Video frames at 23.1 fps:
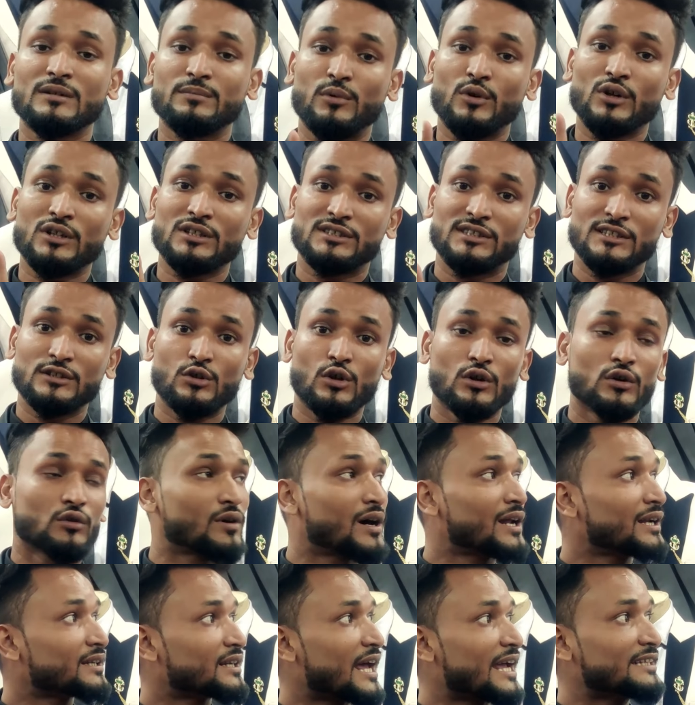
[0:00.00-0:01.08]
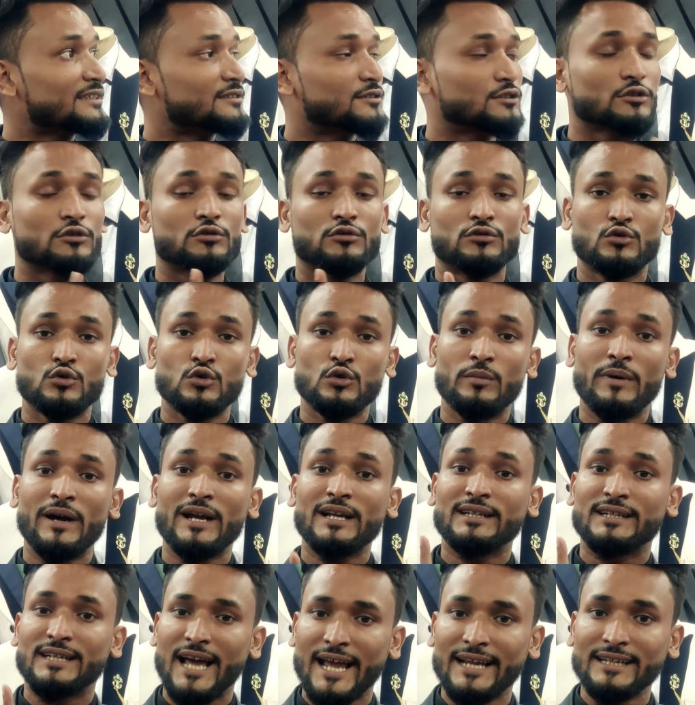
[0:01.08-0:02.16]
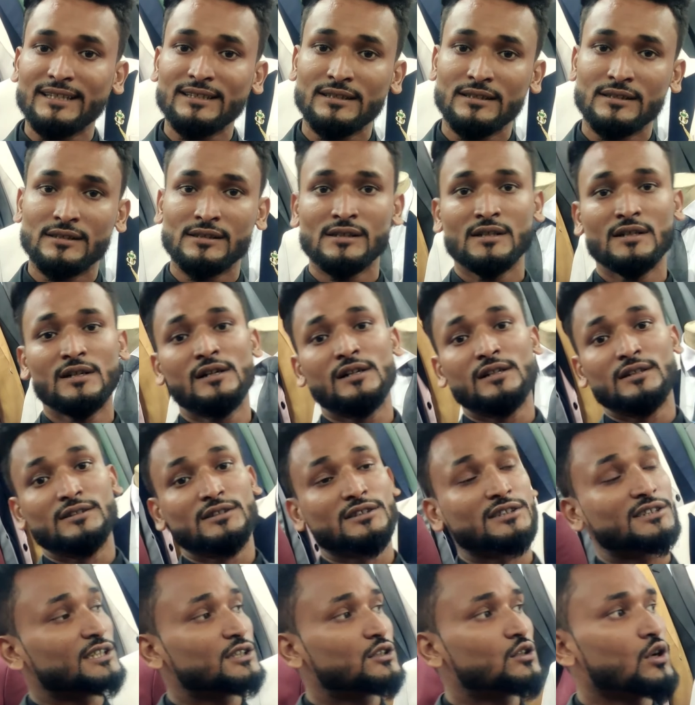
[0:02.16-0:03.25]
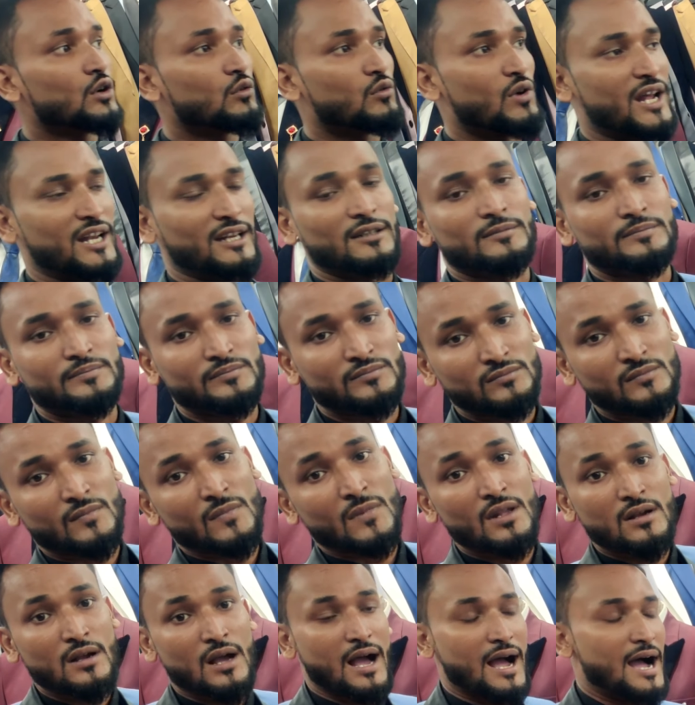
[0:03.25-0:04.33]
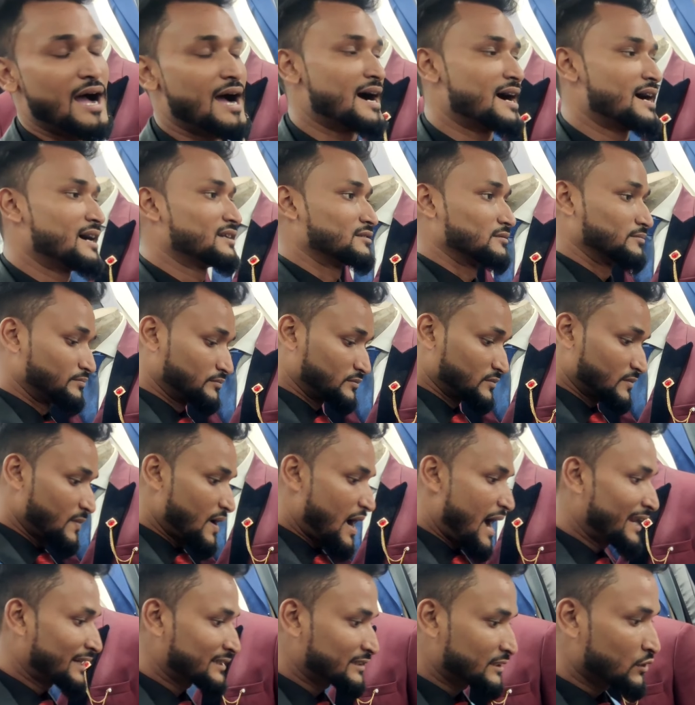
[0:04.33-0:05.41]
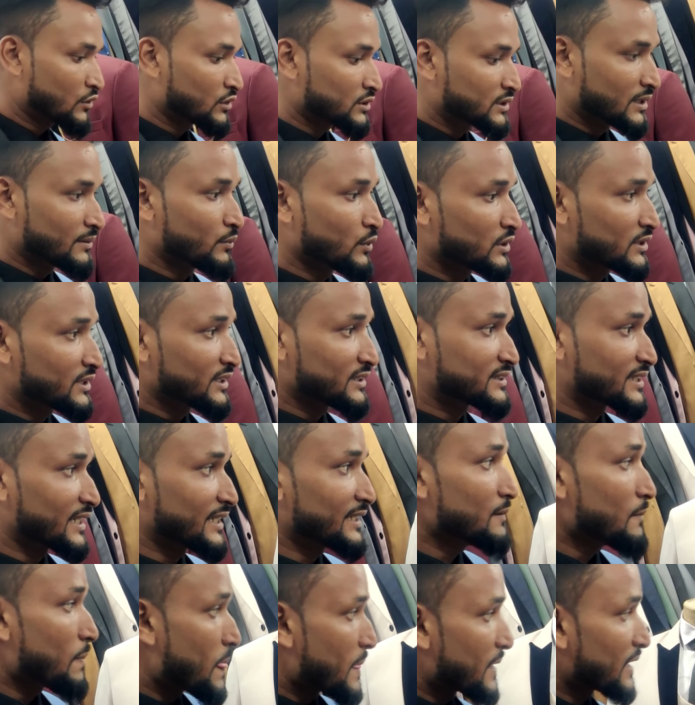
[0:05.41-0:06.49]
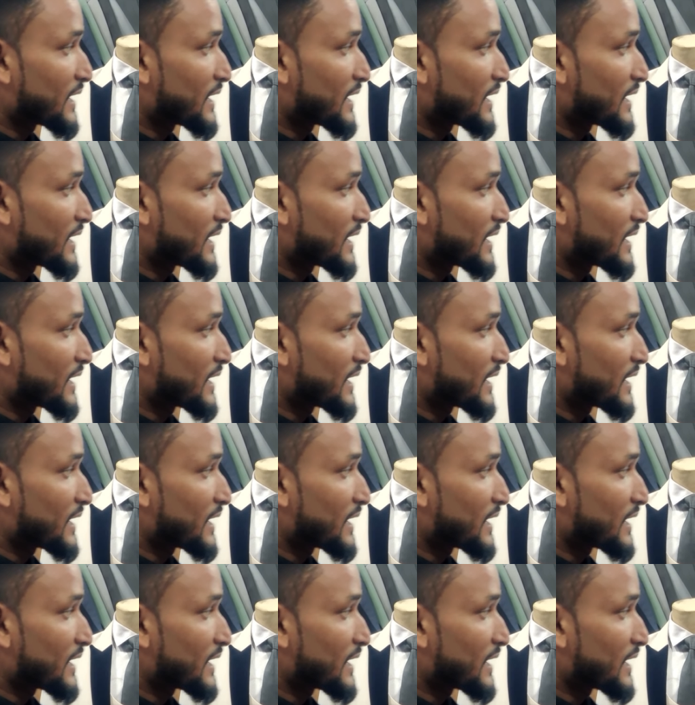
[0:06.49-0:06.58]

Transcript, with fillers: দোকান পরে শীতল ওয়ান নাইন টু টু বাই নাইন শীতল ওয়ান আর আরেকটা কথা বলতে চাই